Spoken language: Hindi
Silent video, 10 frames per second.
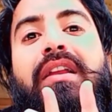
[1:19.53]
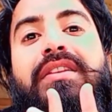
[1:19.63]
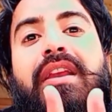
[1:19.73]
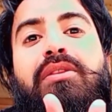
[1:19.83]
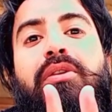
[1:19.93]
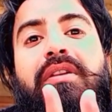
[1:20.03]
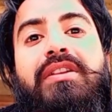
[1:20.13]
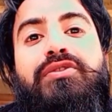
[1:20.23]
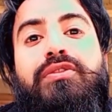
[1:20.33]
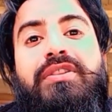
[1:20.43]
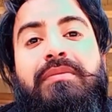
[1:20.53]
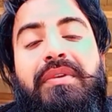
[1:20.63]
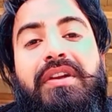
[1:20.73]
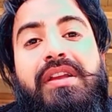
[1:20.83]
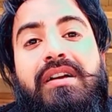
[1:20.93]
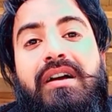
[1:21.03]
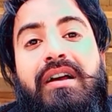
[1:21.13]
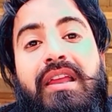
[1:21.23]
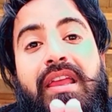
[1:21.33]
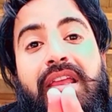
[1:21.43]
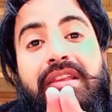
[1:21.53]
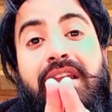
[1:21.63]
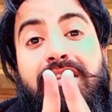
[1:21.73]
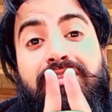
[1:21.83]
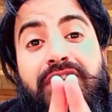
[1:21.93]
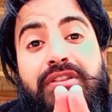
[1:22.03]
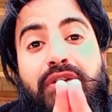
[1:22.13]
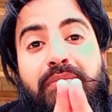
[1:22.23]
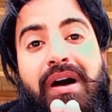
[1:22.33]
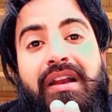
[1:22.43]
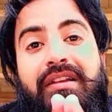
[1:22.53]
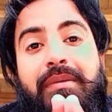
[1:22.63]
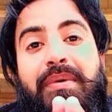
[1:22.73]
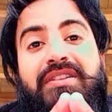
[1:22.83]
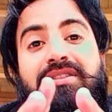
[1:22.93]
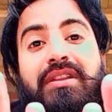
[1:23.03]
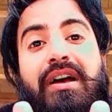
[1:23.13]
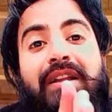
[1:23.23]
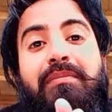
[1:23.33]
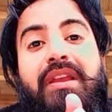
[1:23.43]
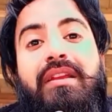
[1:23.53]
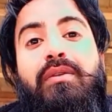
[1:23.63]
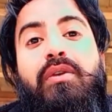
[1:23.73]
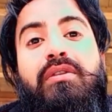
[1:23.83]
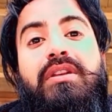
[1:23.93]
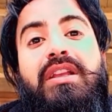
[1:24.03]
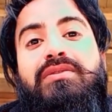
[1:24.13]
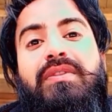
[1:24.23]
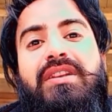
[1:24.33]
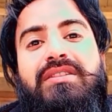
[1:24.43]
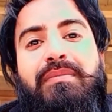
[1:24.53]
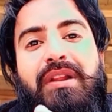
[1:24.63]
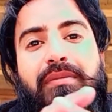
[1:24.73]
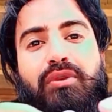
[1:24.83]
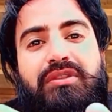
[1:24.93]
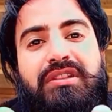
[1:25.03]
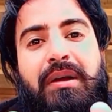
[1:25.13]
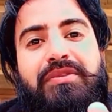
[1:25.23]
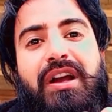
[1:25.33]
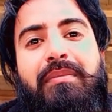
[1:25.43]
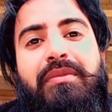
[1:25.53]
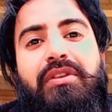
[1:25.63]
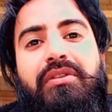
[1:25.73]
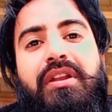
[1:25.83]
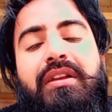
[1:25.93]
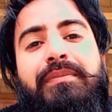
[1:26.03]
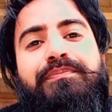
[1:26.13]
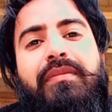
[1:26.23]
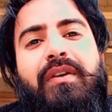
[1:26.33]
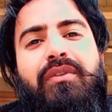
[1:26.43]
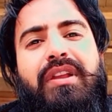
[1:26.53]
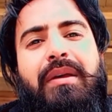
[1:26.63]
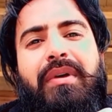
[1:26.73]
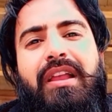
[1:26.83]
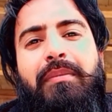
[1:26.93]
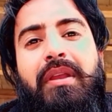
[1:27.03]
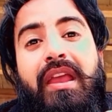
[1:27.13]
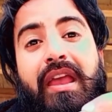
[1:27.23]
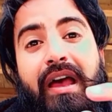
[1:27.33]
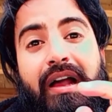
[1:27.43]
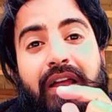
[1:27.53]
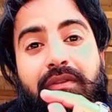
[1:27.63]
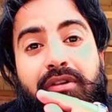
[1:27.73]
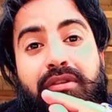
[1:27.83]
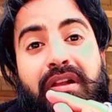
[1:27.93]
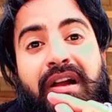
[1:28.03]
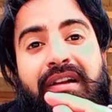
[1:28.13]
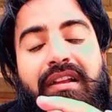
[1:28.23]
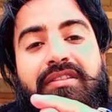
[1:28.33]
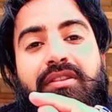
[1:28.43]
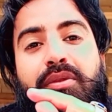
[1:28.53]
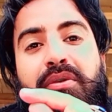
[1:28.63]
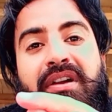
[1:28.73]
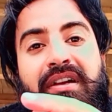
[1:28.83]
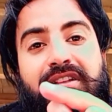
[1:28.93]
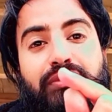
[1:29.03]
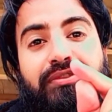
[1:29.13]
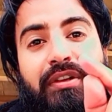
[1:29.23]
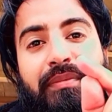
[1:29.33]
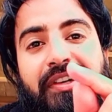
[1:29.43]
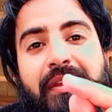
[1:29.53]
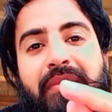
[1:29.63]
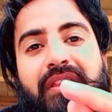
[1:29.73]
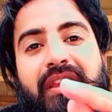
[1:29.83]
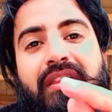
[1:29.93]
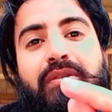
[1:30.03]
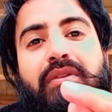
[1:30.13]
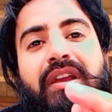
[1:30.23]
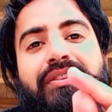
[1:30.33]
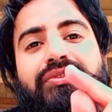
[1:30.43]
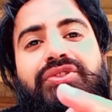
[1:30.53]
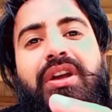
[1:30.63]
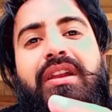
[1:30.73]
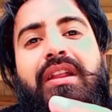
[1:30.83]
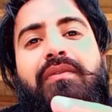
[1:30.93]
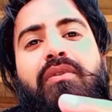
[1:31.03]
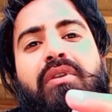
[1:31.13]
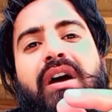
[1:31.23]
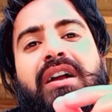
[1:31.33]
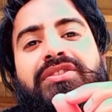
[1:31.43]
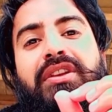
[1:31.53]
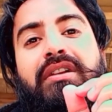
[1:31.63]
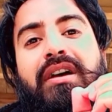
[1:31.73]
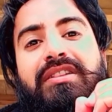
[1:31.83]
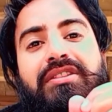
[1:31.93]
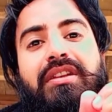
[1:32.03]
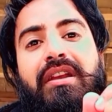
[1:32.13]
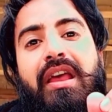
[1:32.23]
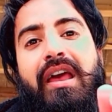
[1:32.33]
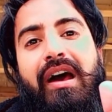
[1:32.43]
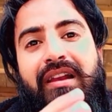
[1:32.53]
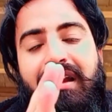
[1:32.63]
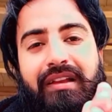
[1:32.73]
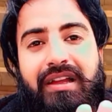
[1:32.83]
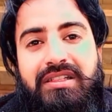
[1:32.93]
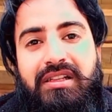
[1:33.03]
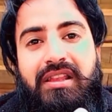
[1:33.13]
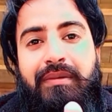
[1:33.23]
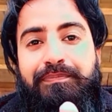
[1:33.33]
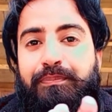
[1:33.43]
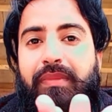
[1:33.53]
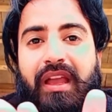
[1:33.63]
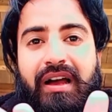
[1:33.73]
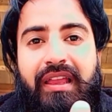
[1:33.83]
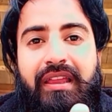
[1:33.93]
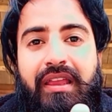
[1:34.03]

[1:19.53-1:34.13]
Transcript: ये दौर है सोशल मीडिया का ये इस चीज को मानकर पाकिस्तान में लोग इस वजह से मतलब थोड़े से कामयाब नहीं हो रहे वो गेम अगेमी अगर वो घंटे से दो घंटा सोशल मीडिया में दे दे तो इनशाला वो अच्छी खासी अर्निंग कर सकते हैं आए